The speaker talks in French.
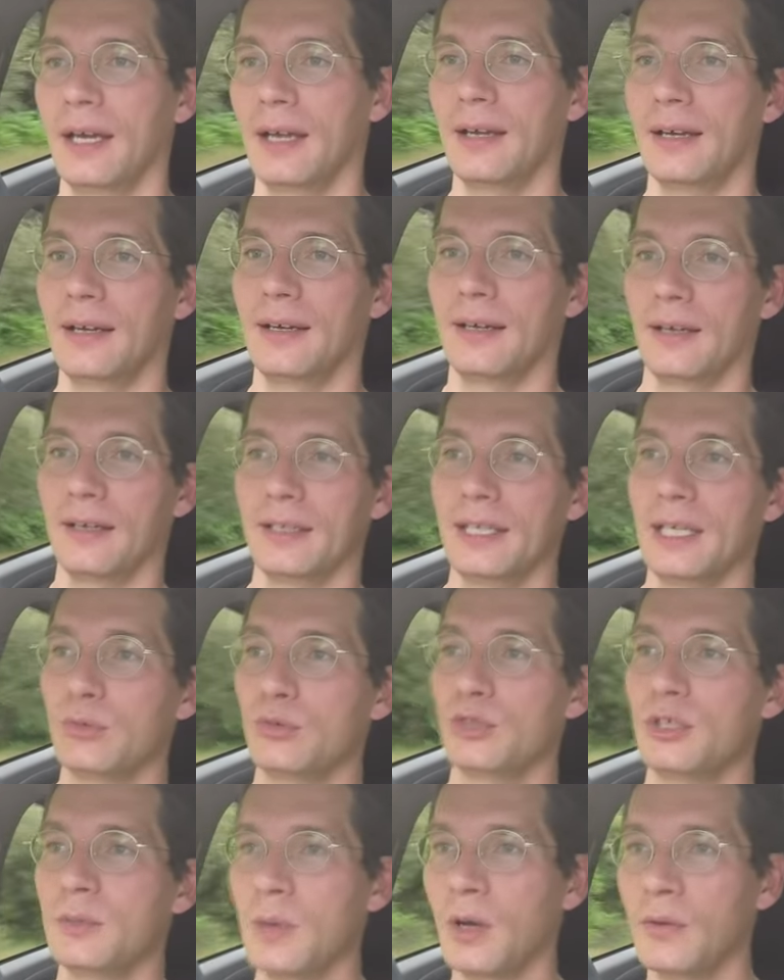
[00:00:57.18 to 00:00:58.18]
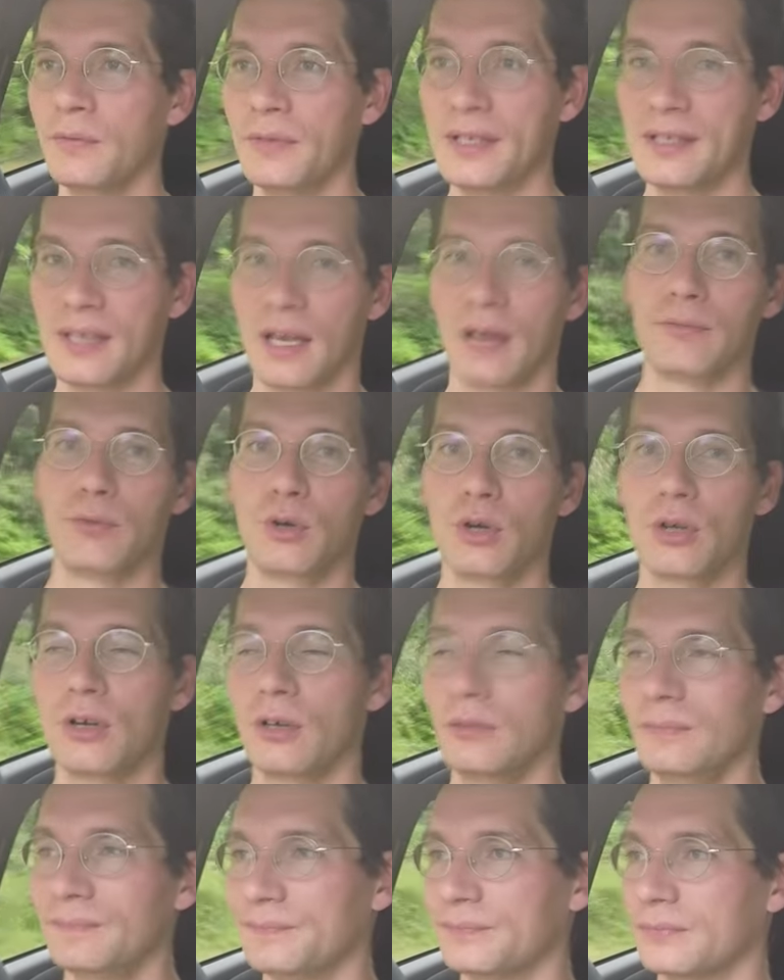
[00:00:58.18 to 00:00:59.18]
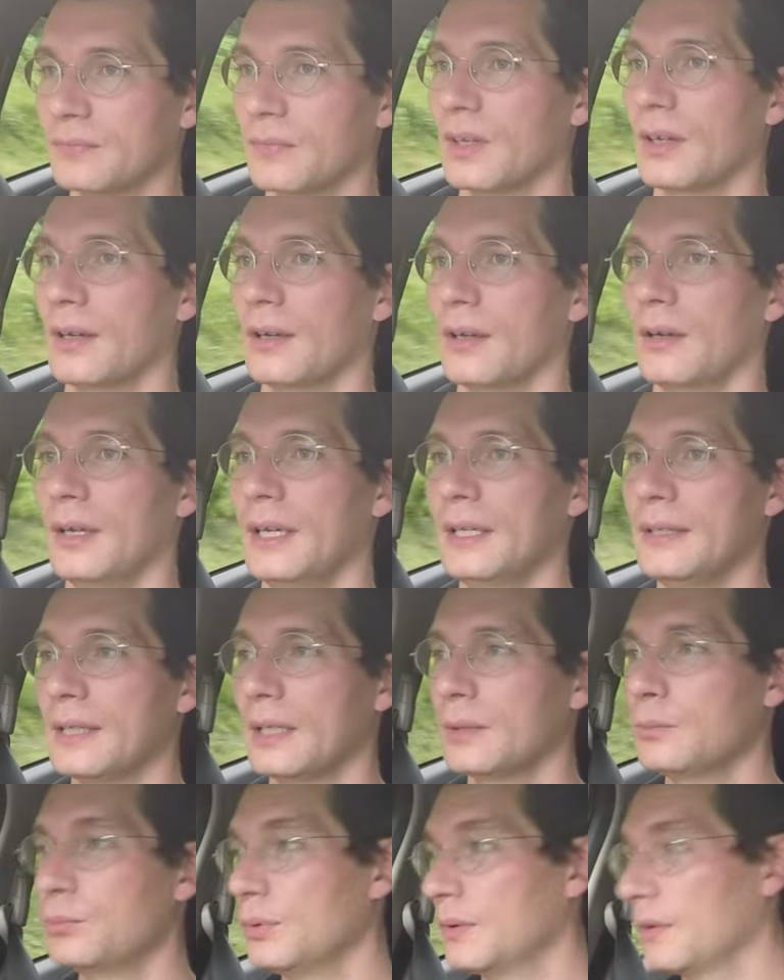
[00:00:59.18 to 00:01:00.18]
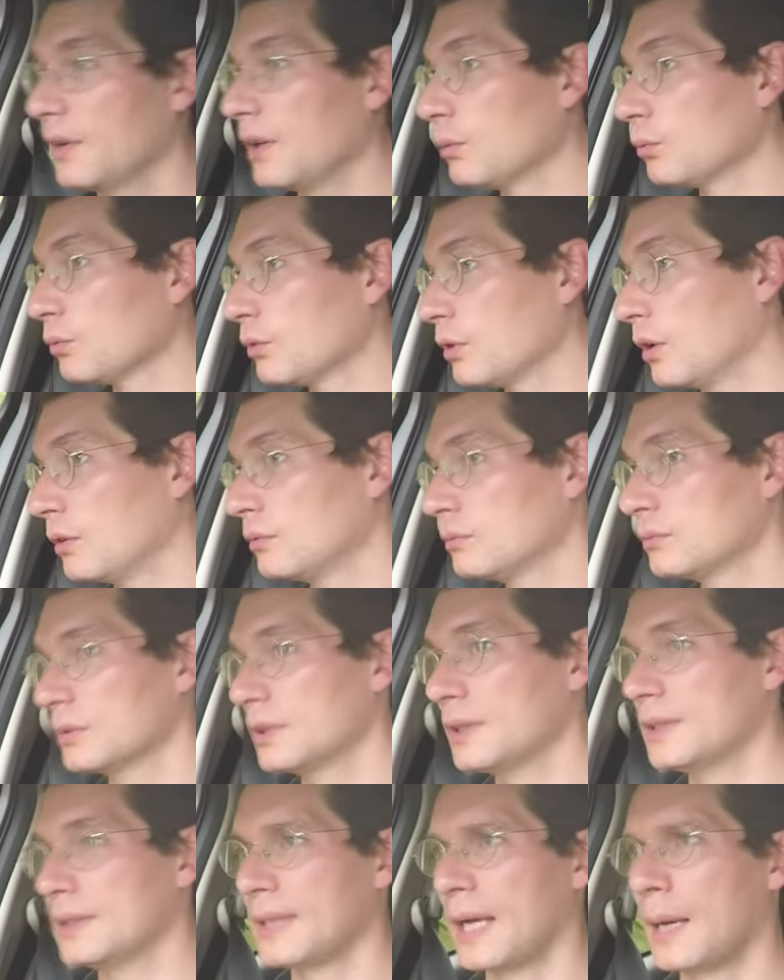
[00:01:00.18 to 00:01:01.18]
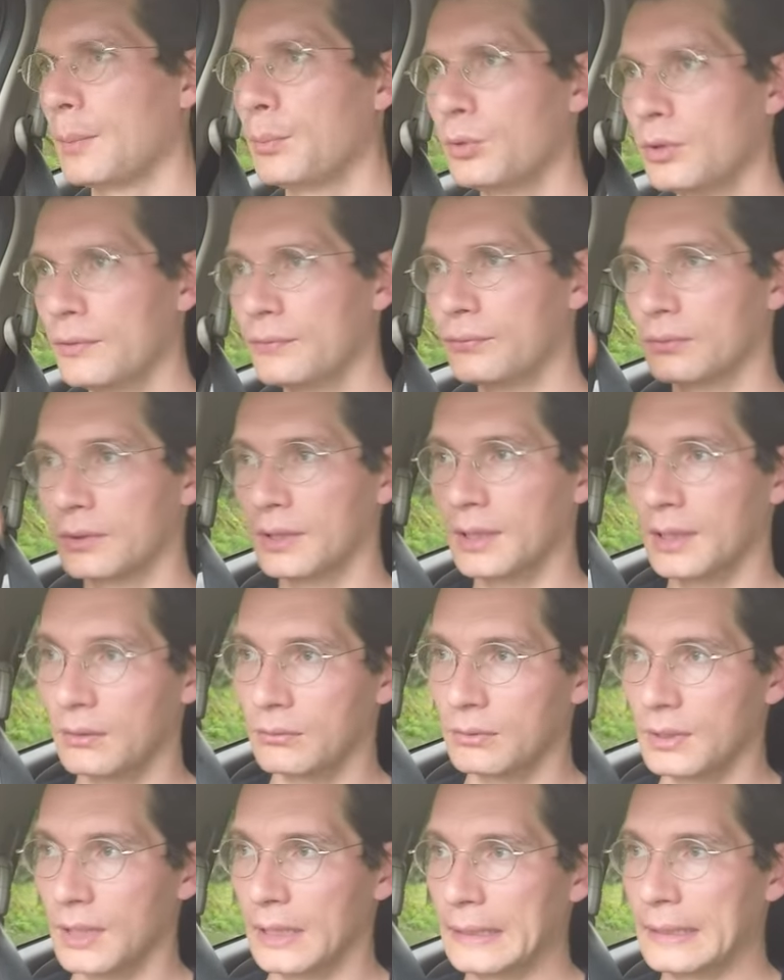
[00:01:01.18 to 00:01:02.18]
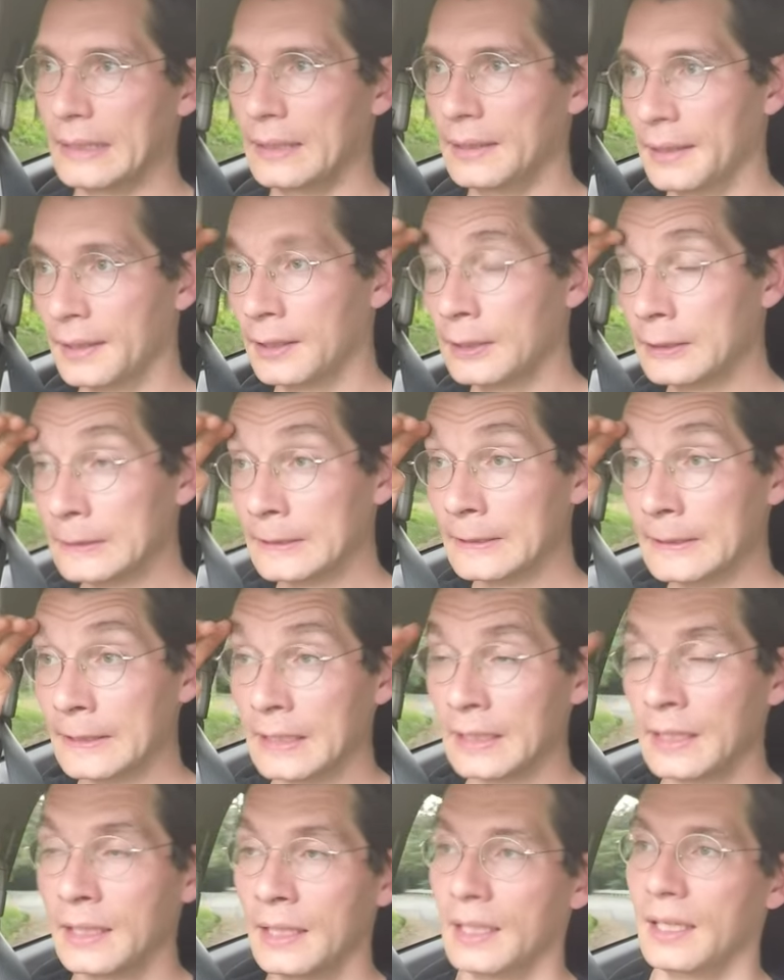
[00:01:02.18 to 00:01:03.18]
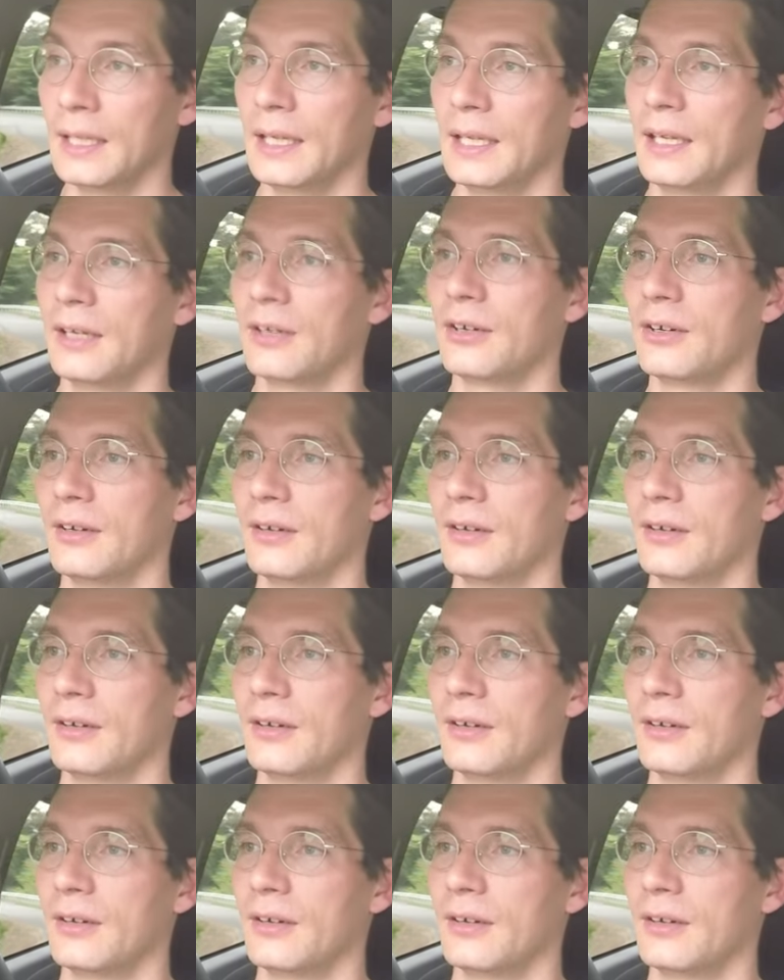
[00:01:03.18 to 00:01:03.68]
Euh, Yakushima, en fait, c'est un volcan éteint depuis très longtemps, qui s'est un peu effondré, donc il y a une caldeira. Et,